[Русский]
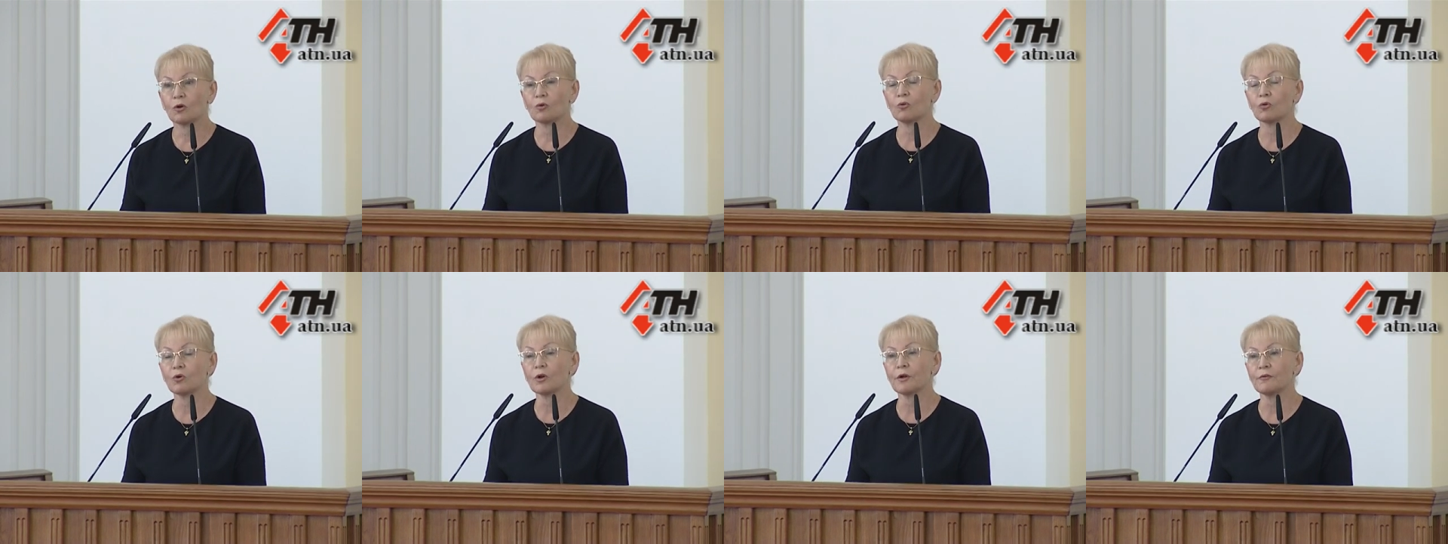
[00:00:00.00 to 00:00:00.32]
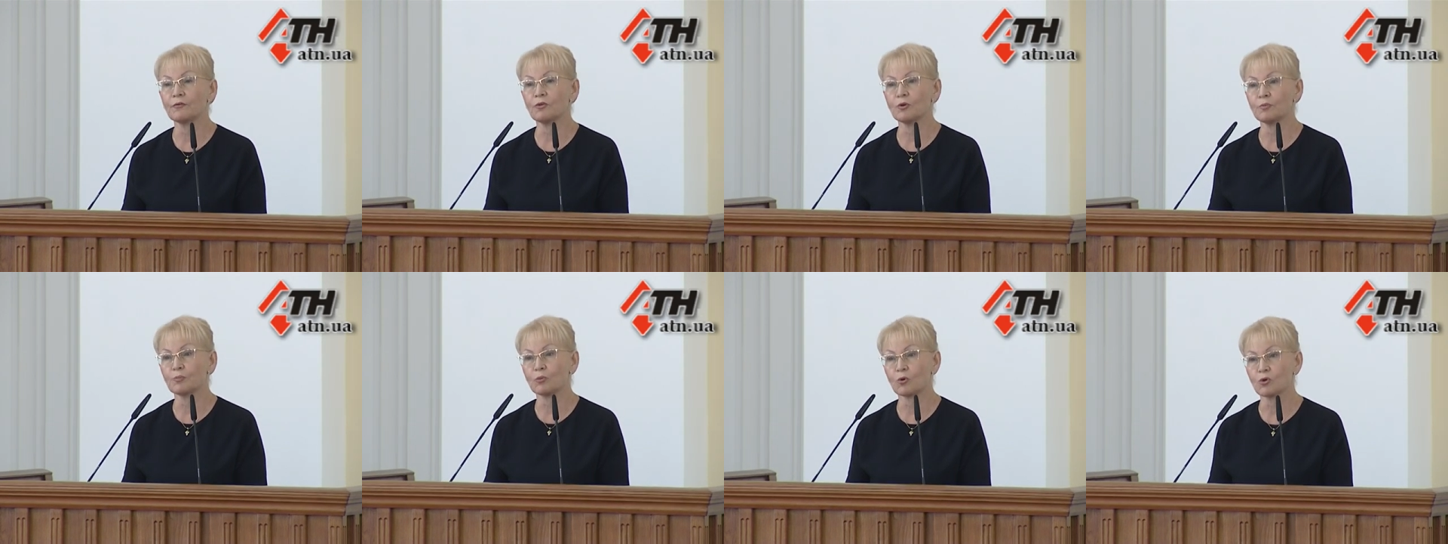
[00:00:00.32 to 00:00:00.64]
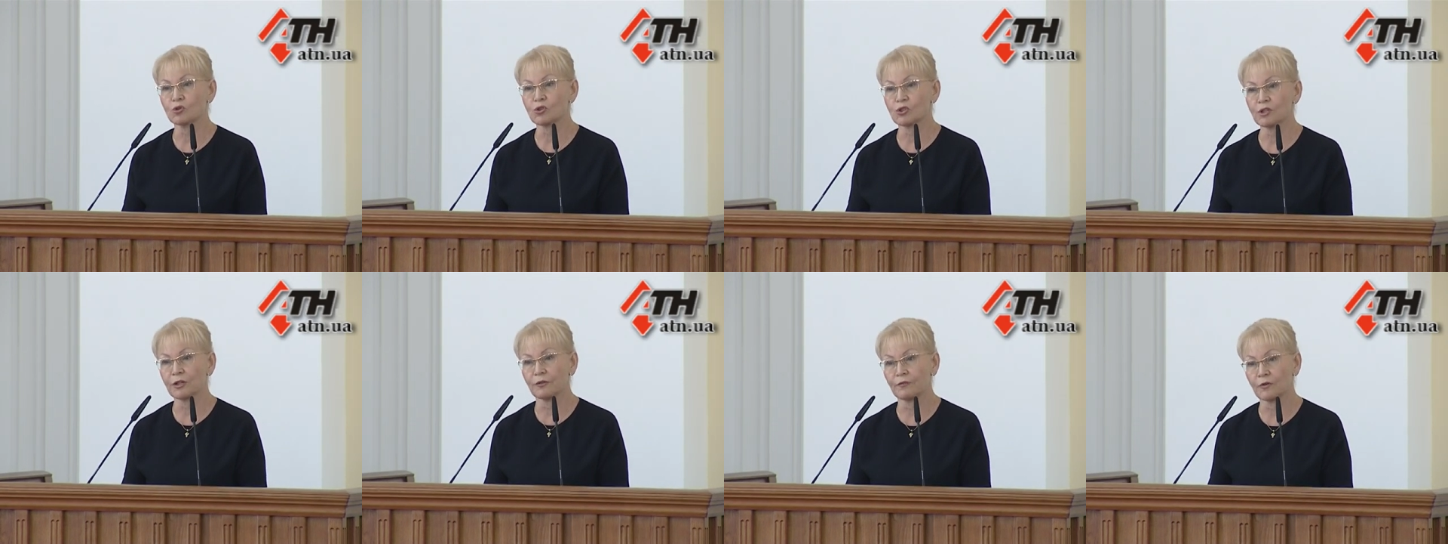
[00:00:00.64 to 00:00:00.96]
К уровню О.
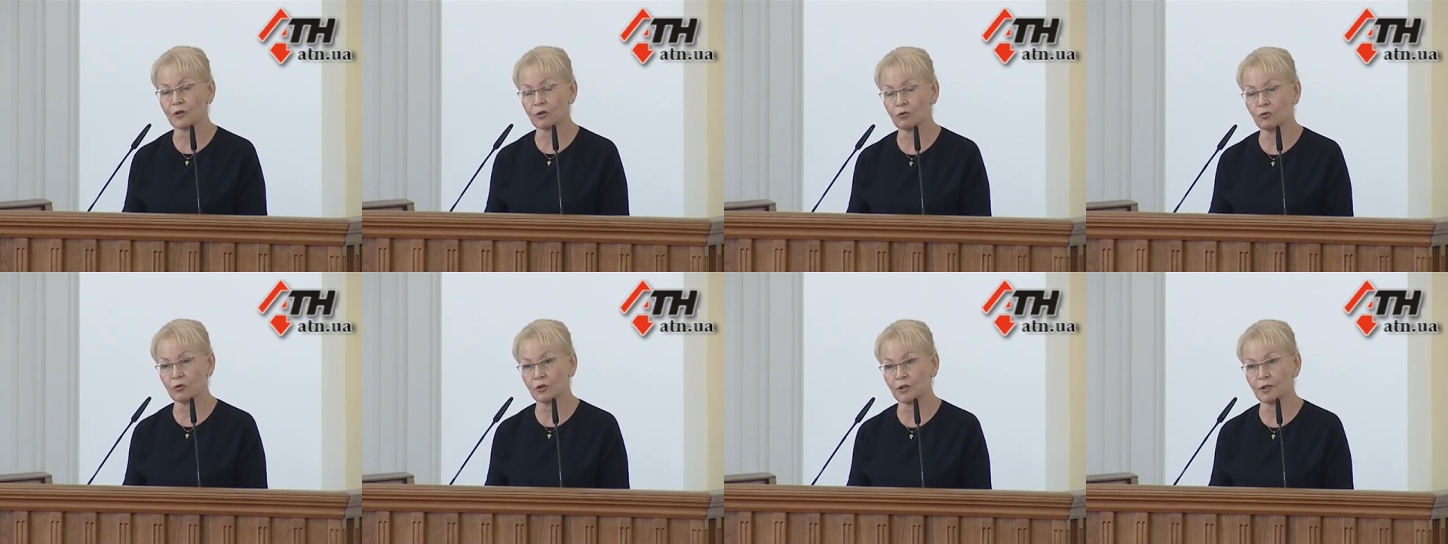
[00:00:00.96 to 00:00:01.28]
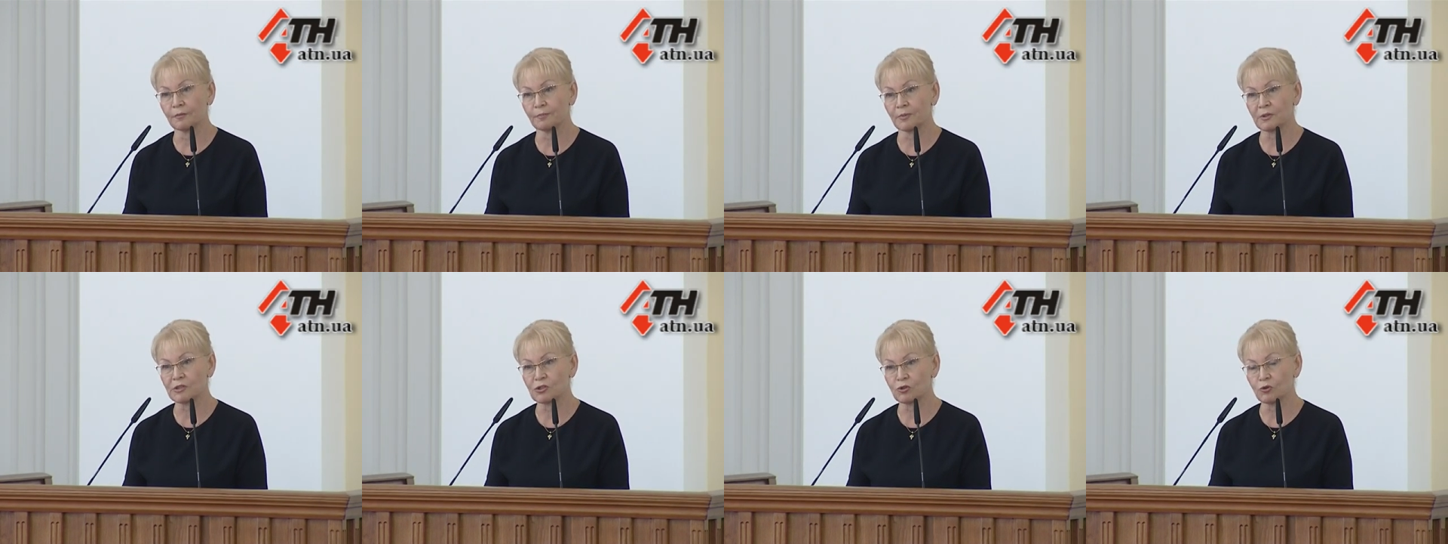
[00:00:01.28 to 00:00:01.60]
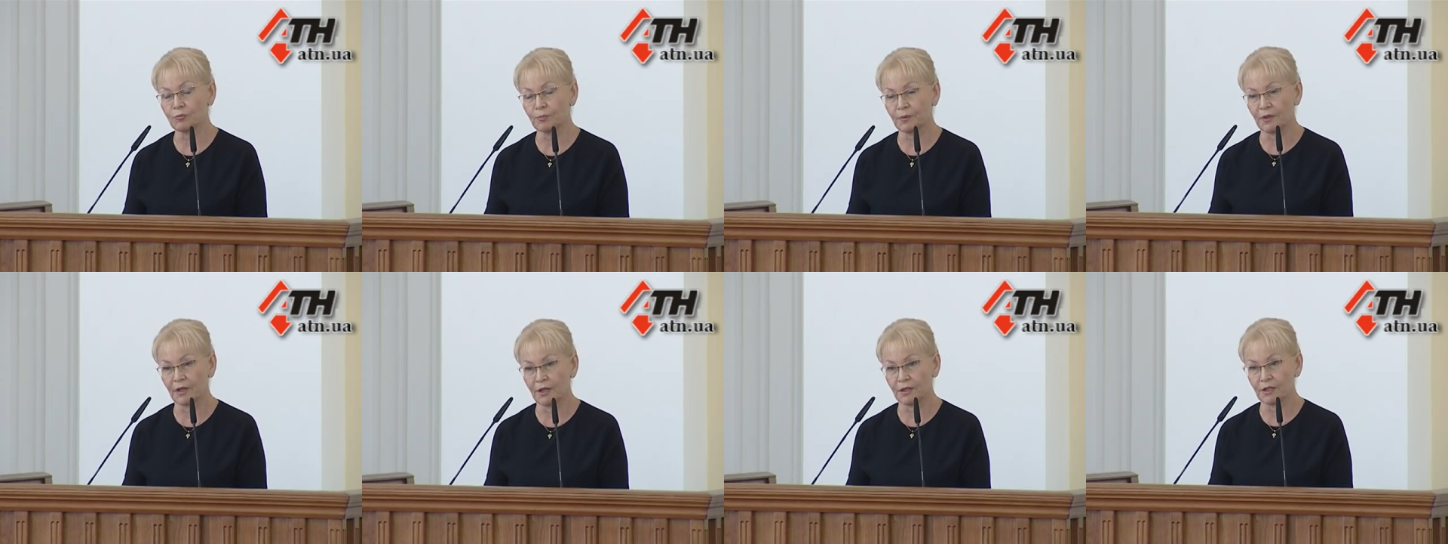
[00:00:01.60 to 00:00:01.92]
прошлого года
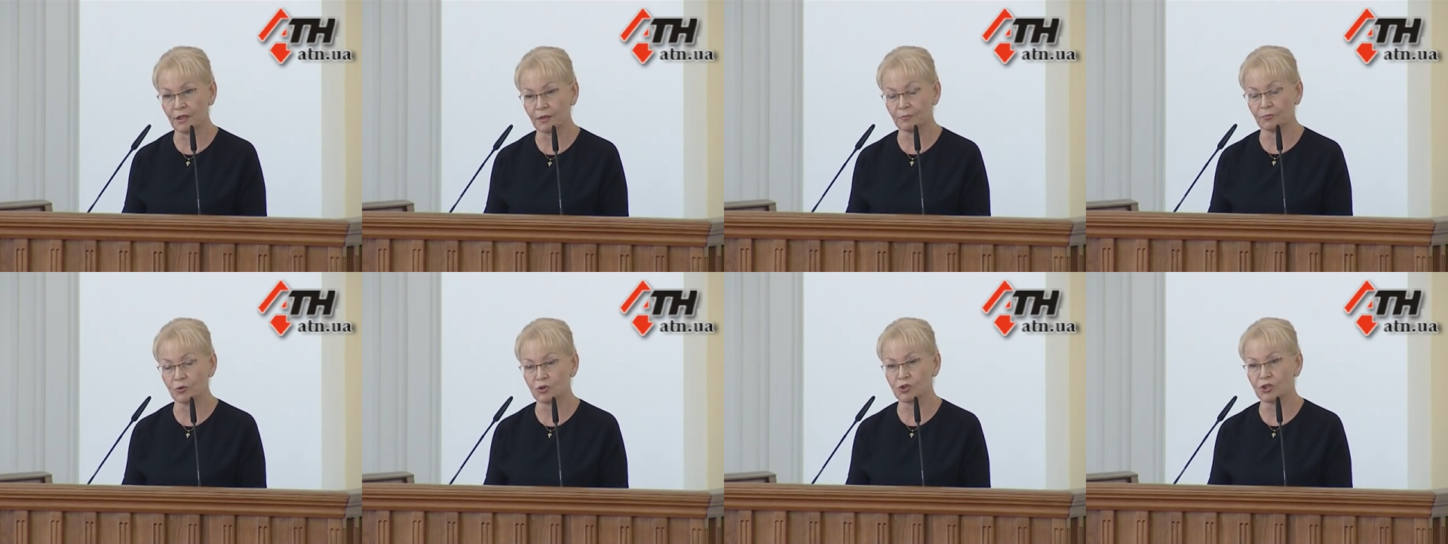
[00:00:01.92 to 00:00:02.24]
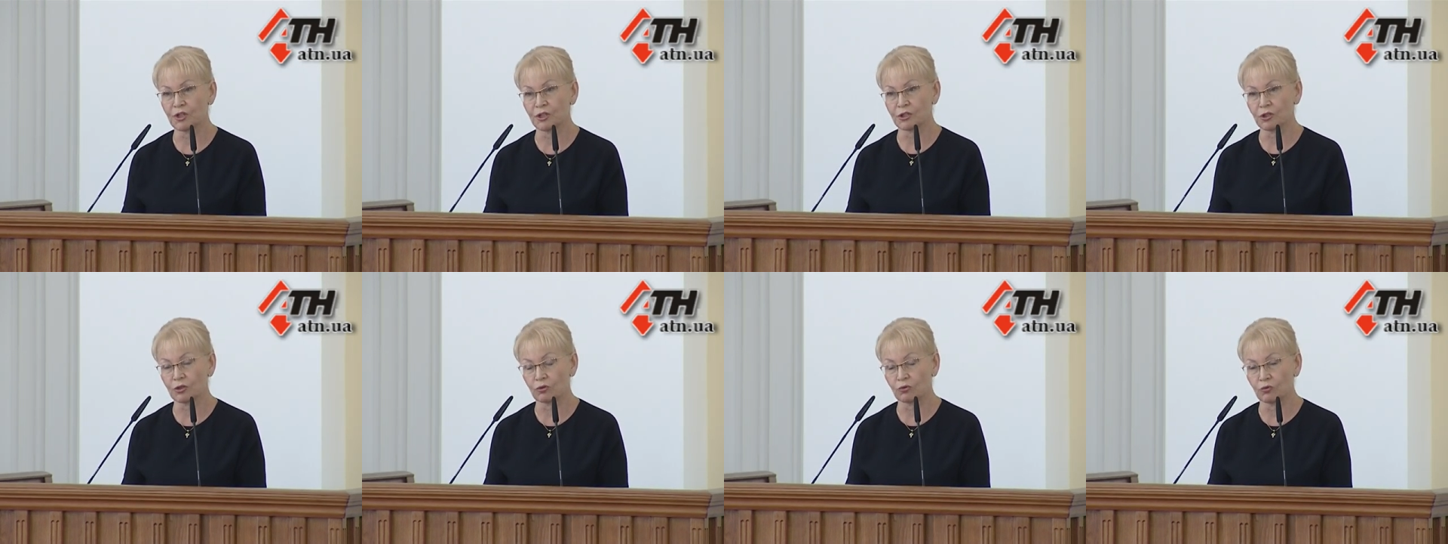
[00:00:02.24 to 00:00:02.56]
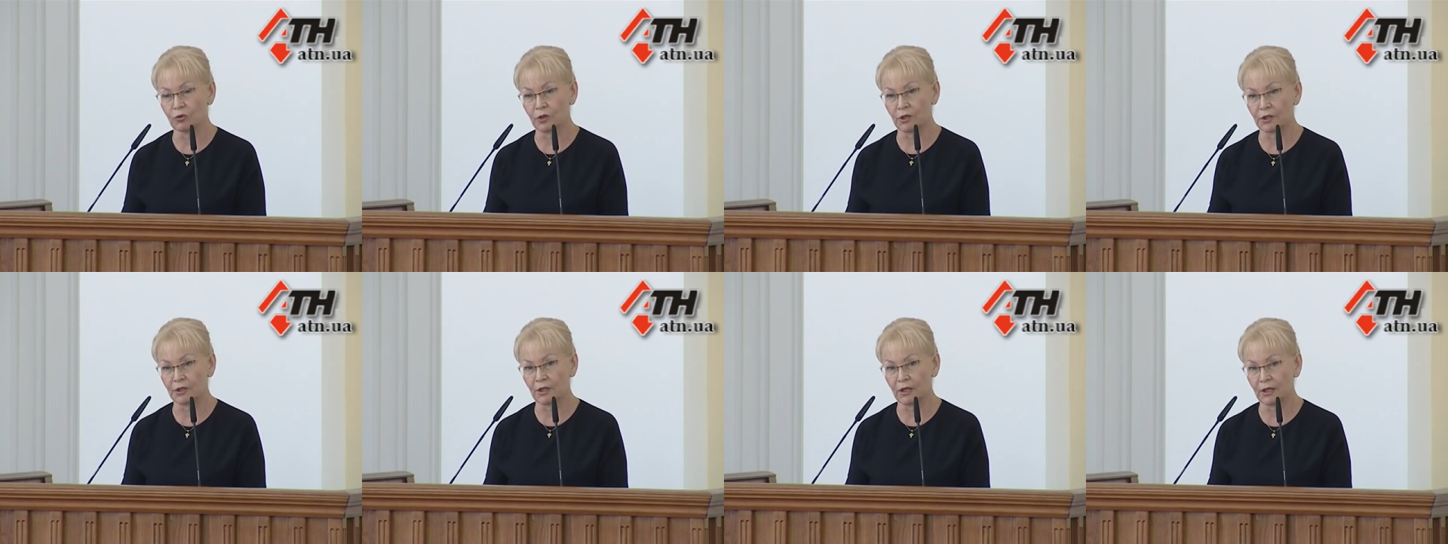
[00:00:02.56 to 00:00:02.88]
поступления бюджета
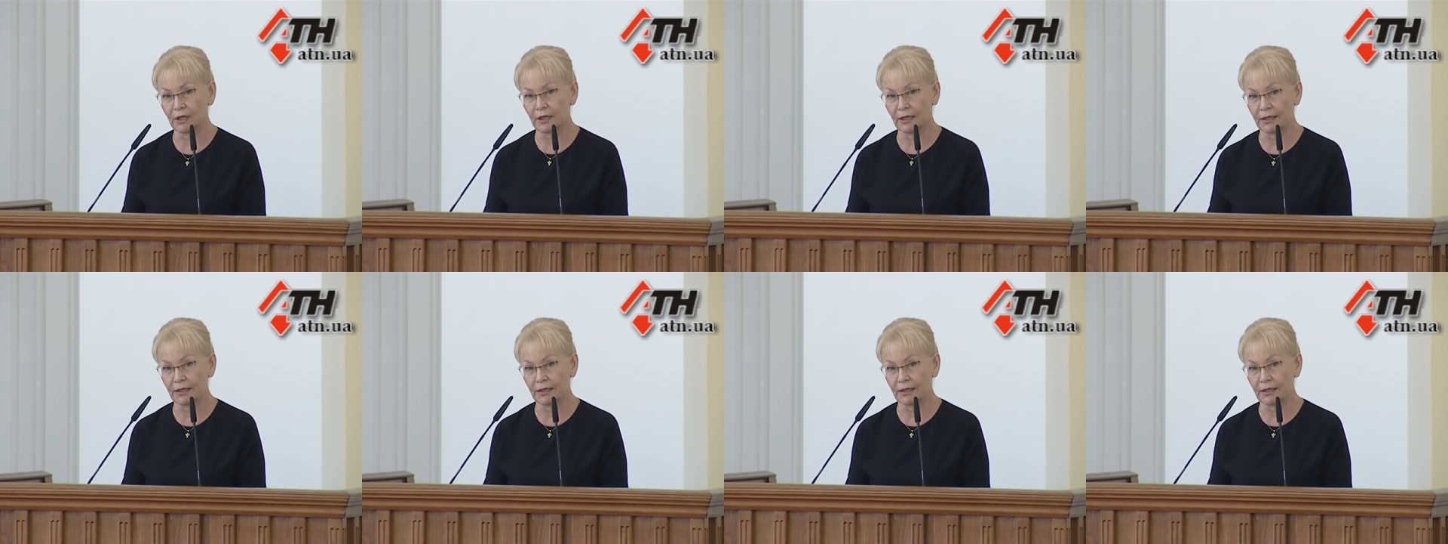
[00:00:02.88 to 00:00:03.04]
города